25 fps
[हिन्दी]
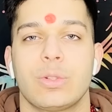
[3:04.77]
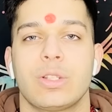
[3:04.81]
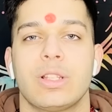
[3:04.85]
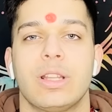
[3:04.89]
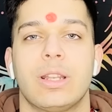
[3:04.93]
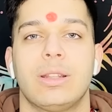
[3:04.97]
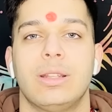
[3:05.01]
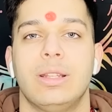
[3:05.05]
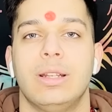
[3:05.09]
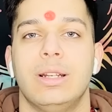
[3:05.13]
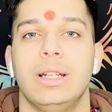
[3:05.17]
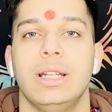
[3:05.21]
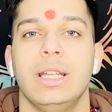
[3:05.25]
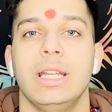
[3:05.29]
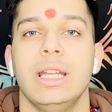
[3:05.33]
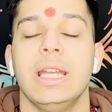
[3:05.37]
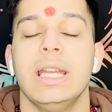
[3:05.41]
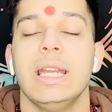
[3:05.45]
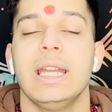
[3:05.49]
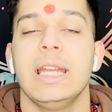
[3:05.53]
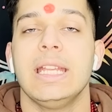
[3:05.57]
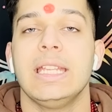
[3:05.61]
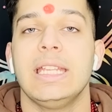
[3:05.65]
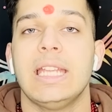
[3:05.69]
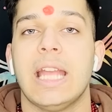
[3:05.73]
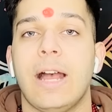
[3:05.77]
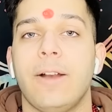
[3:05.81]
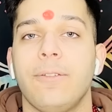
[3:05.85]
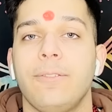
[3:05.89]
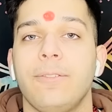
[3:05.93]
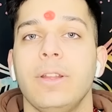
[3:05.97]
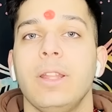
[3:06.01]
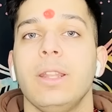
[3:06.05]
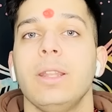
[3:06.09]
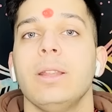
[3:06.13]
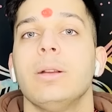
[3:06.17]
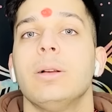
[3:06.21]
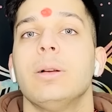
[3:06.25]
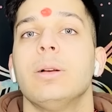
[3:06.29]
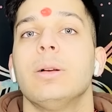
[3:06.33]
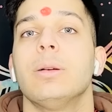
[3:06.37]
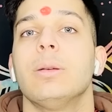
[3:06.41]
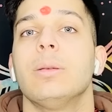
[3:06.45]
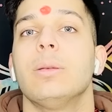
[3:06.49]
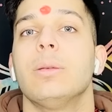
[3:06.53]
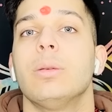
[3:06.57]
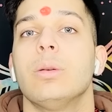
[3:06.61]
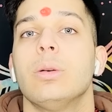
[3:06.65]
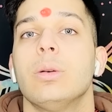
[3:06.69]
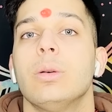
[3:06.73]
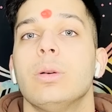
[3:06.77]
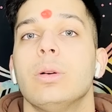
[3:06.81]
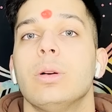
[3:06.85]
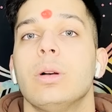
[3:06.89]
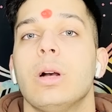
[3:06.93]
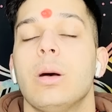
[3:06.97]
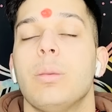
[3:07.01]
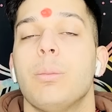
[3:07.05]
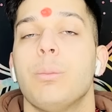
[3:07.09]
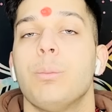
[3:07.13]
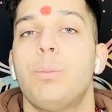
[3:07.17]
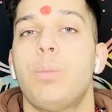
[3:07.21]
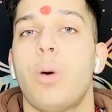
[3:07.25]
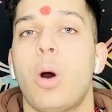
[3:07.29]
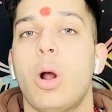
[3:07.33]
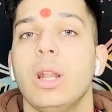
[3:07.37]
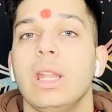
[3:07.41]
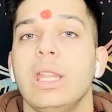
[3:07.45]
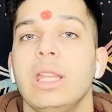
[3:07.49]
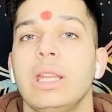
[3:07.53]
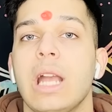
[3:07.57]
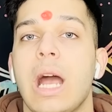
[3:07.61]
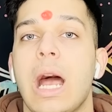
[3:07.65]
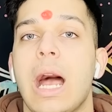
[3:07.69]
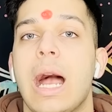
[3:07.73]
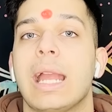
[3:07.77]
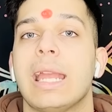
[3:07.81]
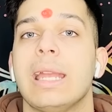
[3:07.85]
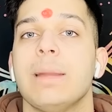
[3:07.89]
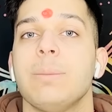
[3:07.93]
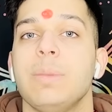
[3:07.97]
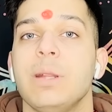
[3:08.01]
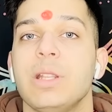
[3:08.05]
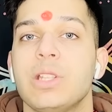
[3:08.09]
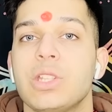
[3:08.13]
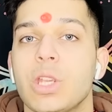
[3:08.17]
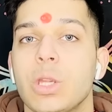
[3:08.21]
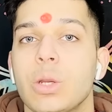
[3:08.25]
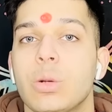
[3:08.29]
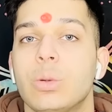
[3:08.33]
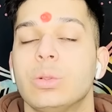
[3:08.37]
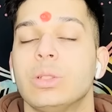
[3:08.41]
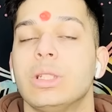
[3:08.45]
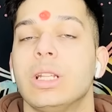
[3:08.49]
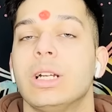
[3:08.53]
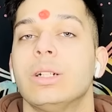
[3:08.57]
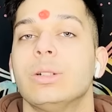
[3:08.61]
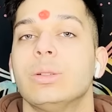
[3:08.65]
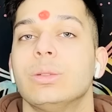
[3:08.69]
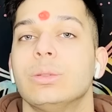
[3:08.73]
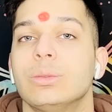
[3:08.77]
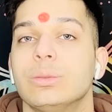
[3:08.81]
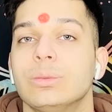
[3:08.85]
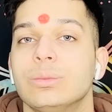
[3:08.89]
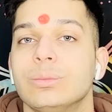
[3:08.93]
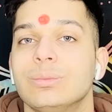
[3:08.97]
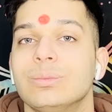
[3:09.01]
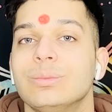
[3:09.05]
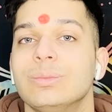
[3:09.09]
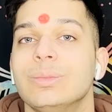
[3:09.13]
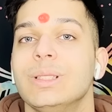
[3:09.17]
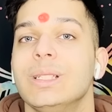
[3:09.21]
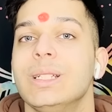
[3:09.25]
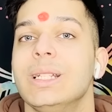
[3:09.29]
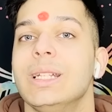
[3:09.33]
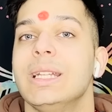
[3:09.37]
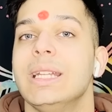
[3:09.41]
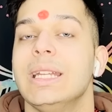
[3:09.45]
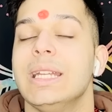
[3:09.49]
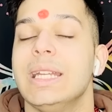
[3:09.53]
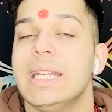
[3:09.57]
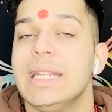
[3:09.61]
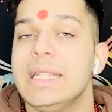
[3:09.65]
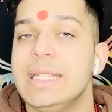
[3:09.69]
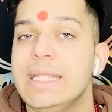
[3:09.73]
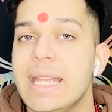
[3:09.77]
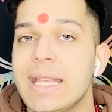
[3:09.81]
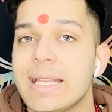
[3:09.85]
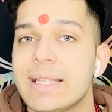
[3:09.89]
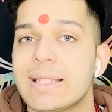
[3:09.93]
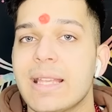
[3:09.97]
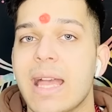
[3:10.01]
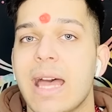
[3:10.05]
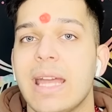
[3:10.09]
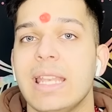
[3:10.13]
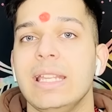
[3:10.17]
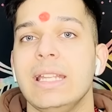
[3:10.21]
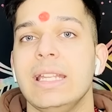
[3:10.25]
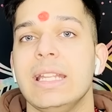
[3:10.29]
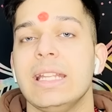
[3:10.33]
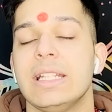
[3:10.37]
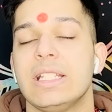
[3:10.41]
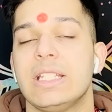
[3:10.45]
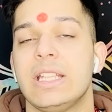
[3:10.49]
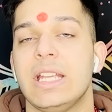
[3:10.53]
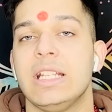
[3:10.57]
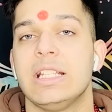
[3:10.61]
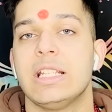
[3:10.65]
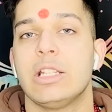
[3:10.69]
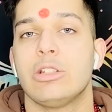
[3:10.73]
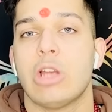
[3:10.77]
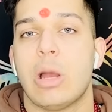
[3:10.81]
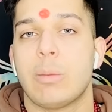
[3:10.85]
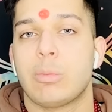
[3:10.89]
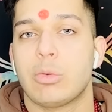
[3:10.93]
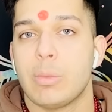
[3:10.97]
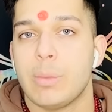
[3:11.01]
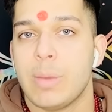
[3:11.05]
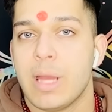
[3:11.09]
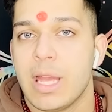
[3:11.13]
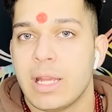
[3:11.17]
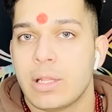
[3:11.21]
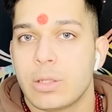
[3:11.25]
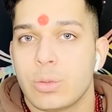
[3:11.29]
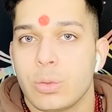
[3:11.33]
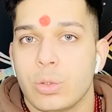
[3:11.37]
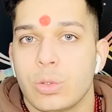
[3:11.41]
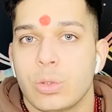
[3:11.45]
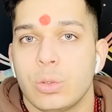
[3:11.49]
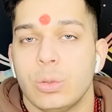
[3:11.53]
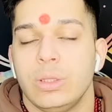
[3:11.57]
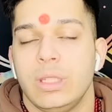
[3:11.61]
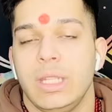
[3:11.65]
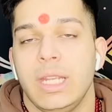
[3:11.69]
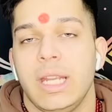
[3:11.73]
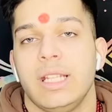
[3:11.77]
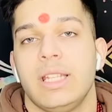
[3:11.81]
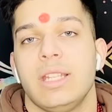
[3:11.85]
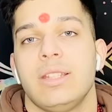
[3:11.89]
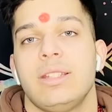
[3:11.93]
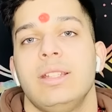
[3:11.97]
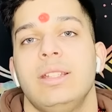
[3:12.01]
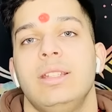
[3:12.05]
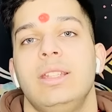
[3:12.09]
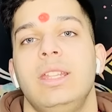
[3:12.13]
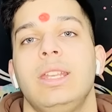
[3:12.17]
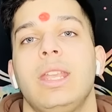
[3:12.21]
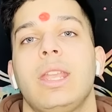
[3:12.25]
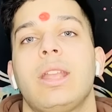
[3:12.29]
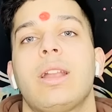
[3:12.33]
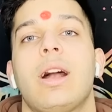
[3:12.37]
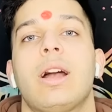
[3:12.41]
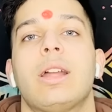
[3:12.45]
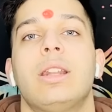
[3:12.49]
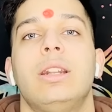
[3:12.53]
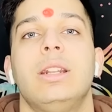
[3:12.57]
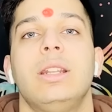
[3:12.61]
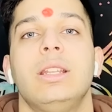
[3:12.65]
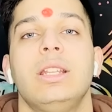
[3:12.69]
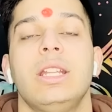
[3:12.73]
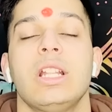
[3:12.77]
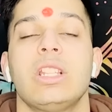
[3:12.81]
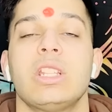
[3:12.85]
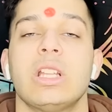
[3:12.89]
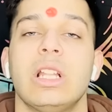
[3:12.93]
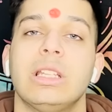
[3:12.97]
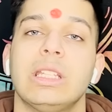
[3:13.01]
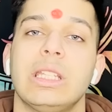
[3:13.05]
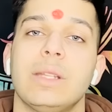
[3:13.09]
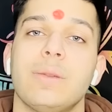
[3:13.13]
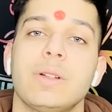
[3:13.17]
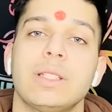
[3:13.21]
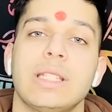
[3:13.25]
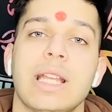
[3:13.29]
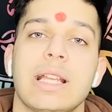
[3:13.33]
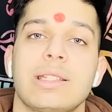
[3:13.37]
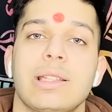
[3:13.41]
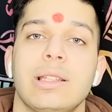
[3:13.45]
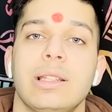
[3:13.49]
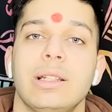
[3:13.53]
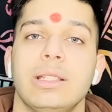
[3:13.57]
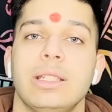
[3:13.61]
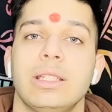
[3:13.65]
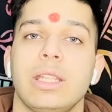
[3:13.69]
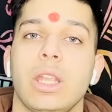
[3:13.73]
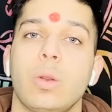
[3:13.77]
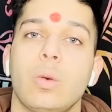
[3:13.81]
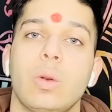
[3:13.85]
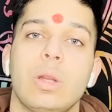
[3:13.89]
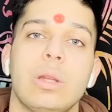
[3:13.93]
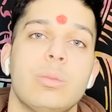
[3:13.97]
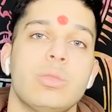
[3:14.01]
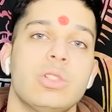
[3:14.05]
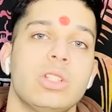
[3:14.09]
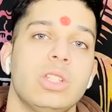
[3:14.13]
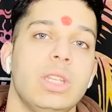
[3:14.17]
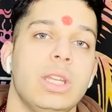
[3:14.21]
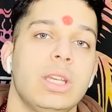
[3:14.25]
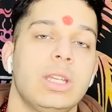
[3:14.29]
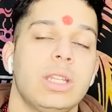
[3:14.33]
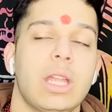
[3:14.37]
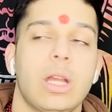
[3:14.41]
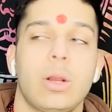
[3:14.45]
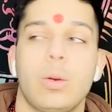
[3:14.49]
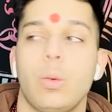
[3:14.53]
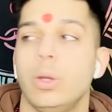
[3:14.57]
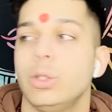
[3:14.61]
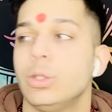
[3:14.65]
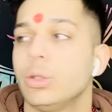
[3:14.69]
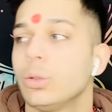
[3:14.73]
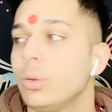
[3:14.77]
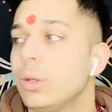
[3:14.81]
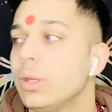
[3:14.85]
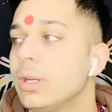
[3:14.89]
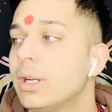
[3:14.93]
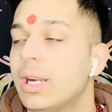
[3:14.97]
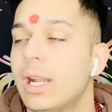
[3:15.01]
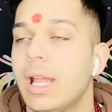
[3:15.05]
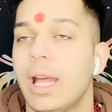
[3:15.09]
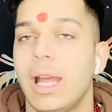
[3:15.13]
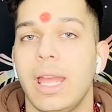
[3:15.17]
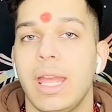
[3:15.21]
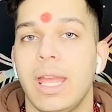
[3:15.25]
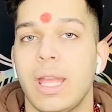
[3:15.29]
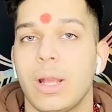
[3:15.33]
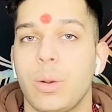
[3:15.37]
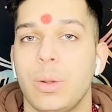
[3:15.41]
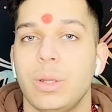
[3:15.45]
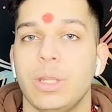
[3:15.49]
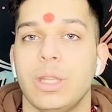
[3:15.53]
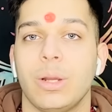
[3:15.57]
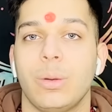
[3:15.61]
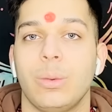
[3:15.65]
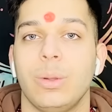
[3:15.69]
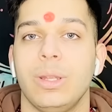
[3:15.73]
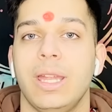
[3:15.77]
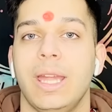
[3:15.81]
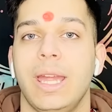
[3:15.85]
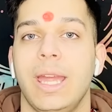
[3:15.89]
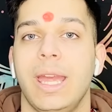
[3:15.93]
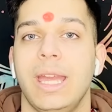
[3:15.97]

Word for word: करना या फिर बॉडी का आगे पीछे होना ये सारी चीजें जो आपको महसूस होती है कि सिद्धि के कारण या चलते वक्त ऐसा लग रहा है कि कोई मुझे देख रहा है कोई तो कोई खड़ा है कोई ना कोई है